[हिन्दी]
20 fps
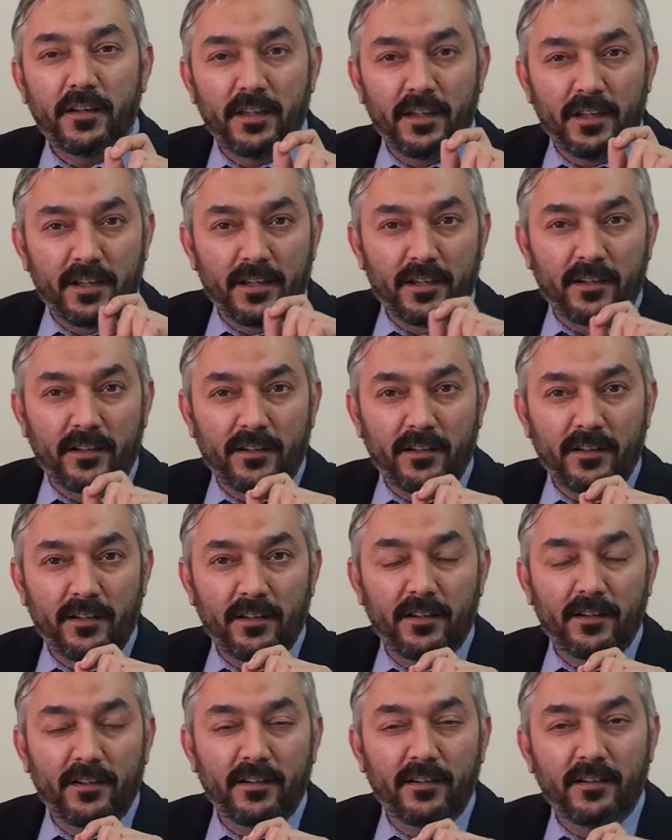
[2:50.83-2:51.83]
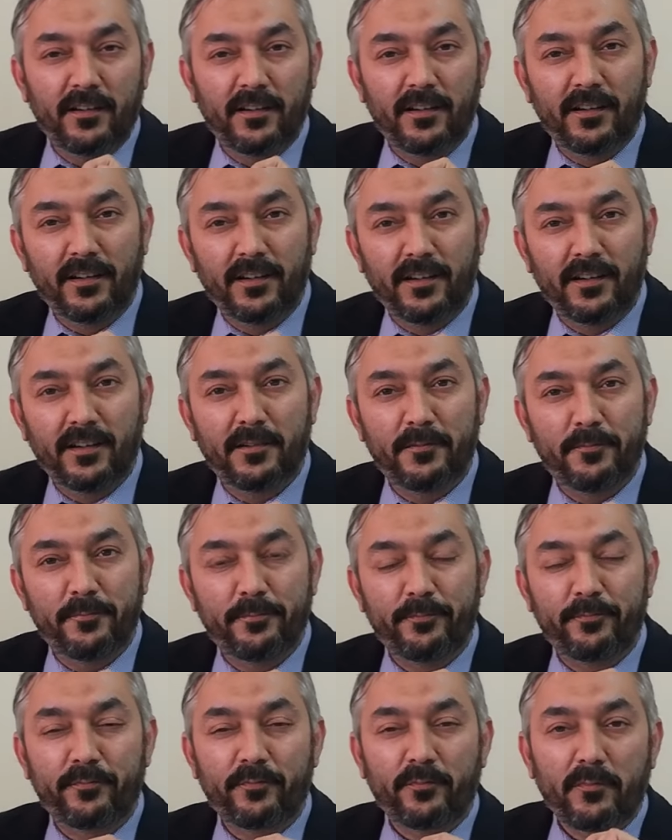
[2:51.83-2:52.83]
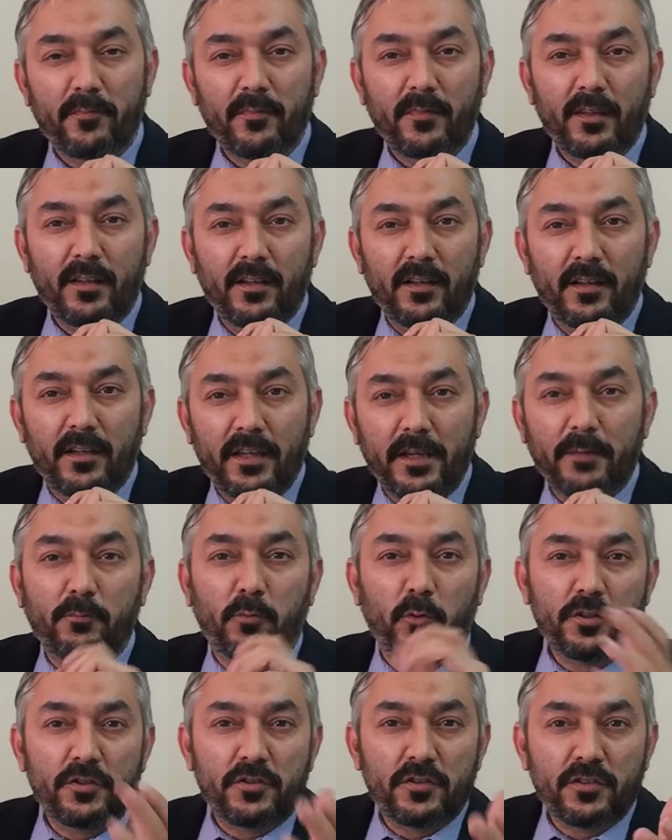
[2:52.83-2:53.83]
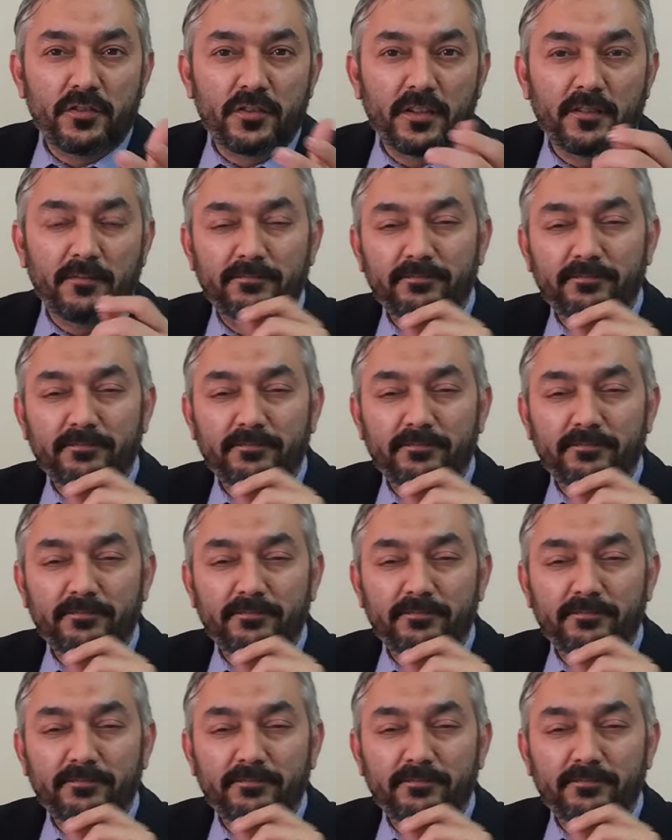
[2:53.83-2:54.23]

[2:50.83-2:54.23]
एक uh, um, एक बुरी चीज़ है